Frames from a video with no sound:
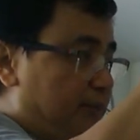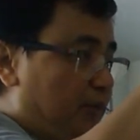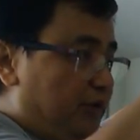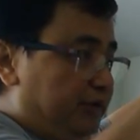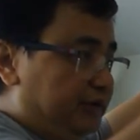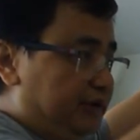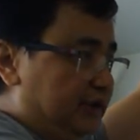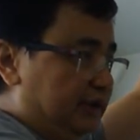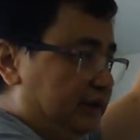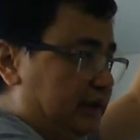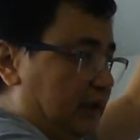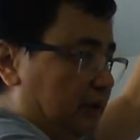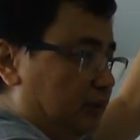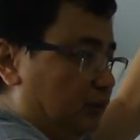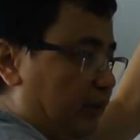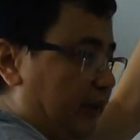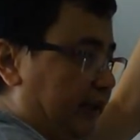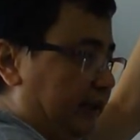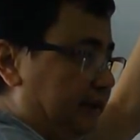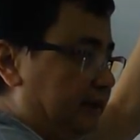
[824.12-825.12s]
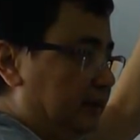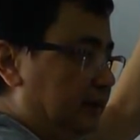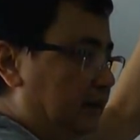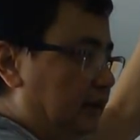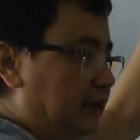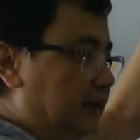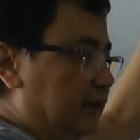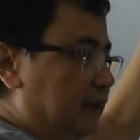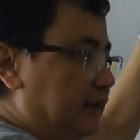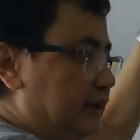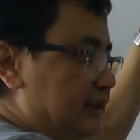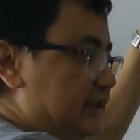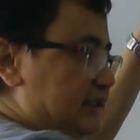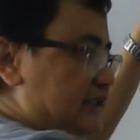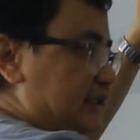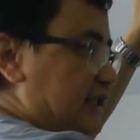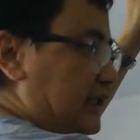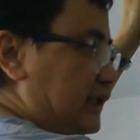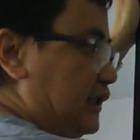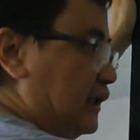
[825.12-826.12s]
na pointing downward
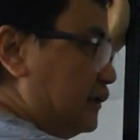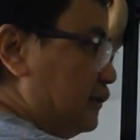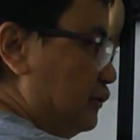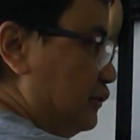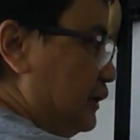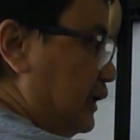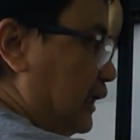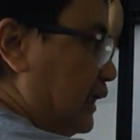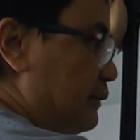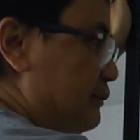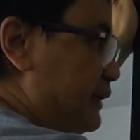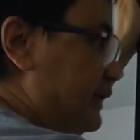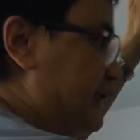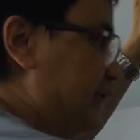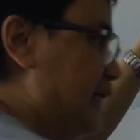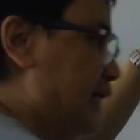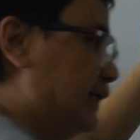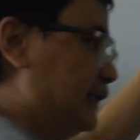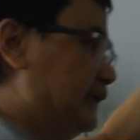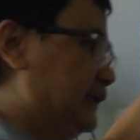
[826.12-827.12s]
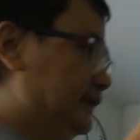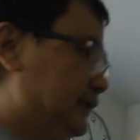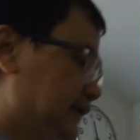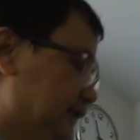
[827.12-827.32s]
instead that yung gagamitin natin.